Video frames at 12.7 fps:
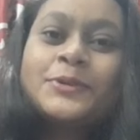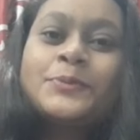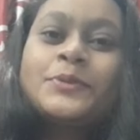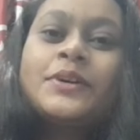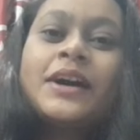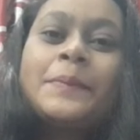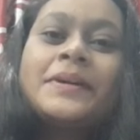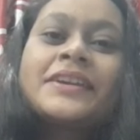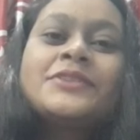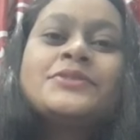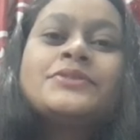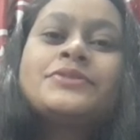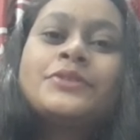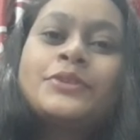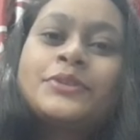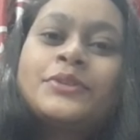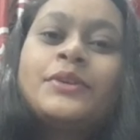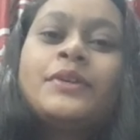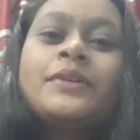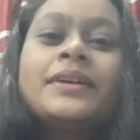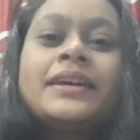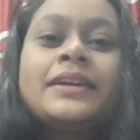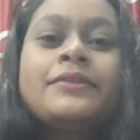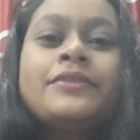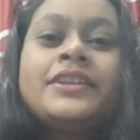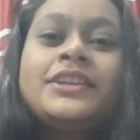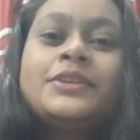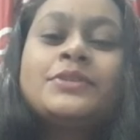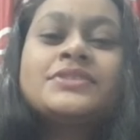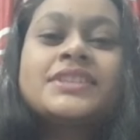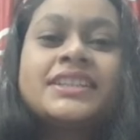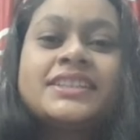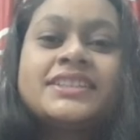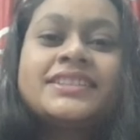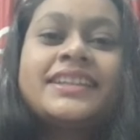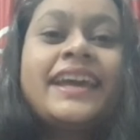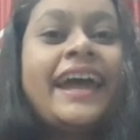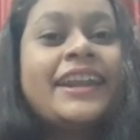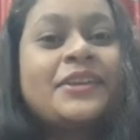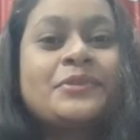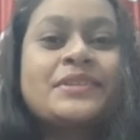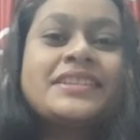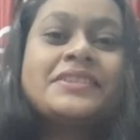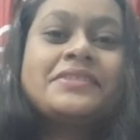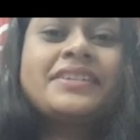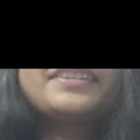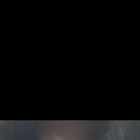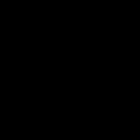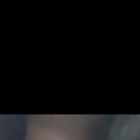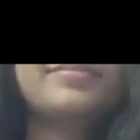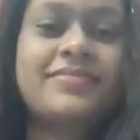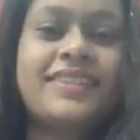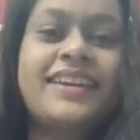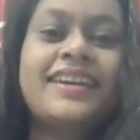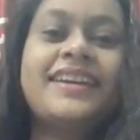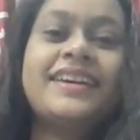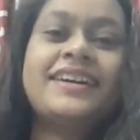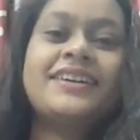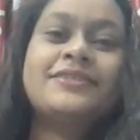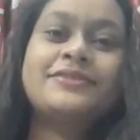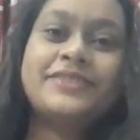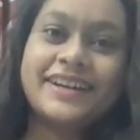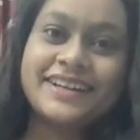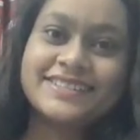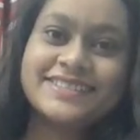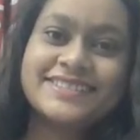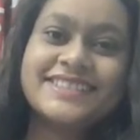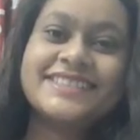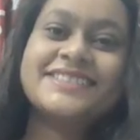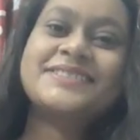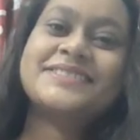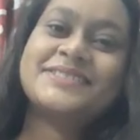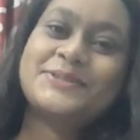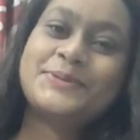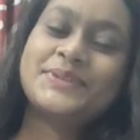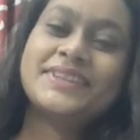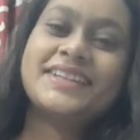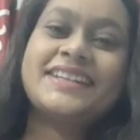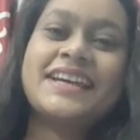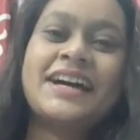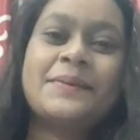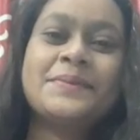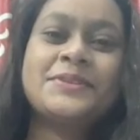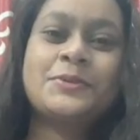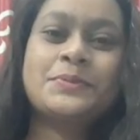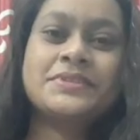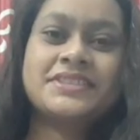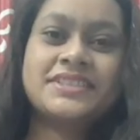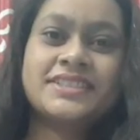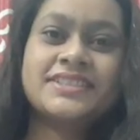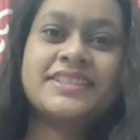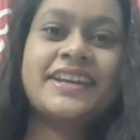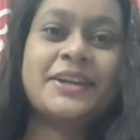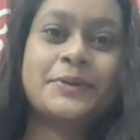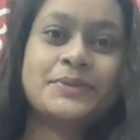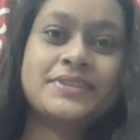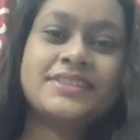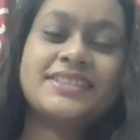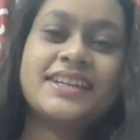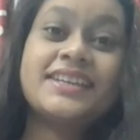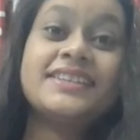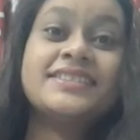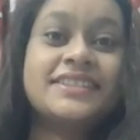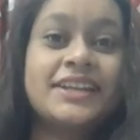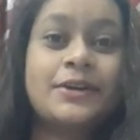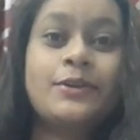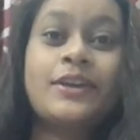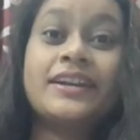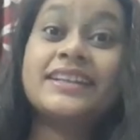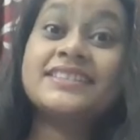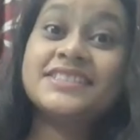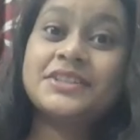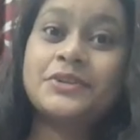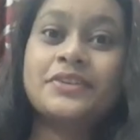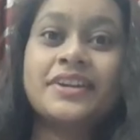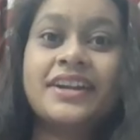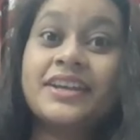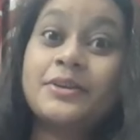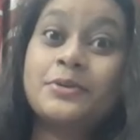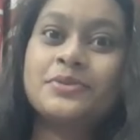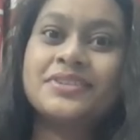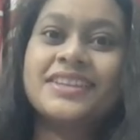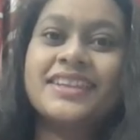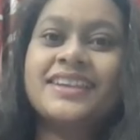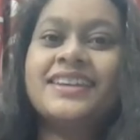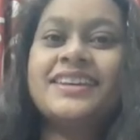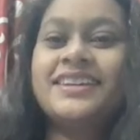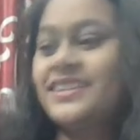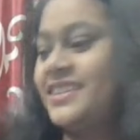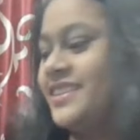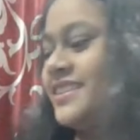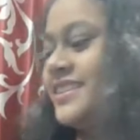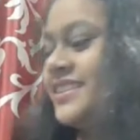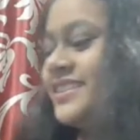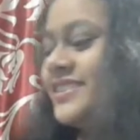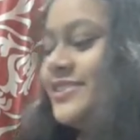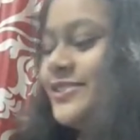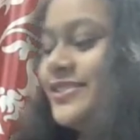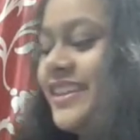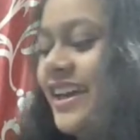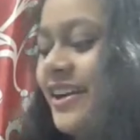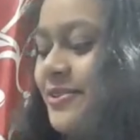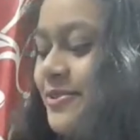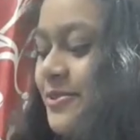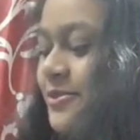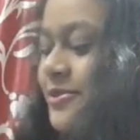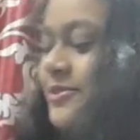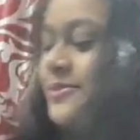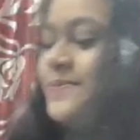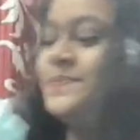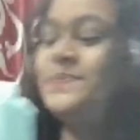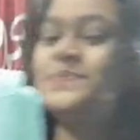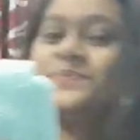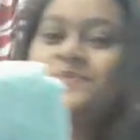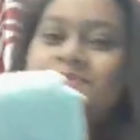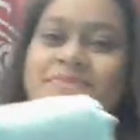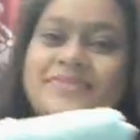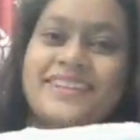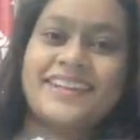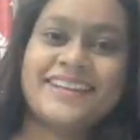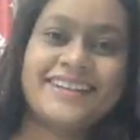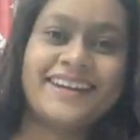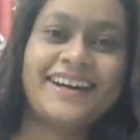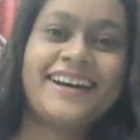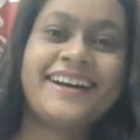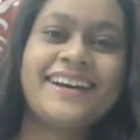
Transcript: করব আমার কিছু ফটো এই ভিডিওর সাথে সাথে অ্যাড করে দেওয়ার ফার্স্ট যে কুর্তিটা আমি তোমাদের সাথে শেয়ার করতে চাই সেটা হলো একটা চিকনকারি কুর্তি তো দেখো এটা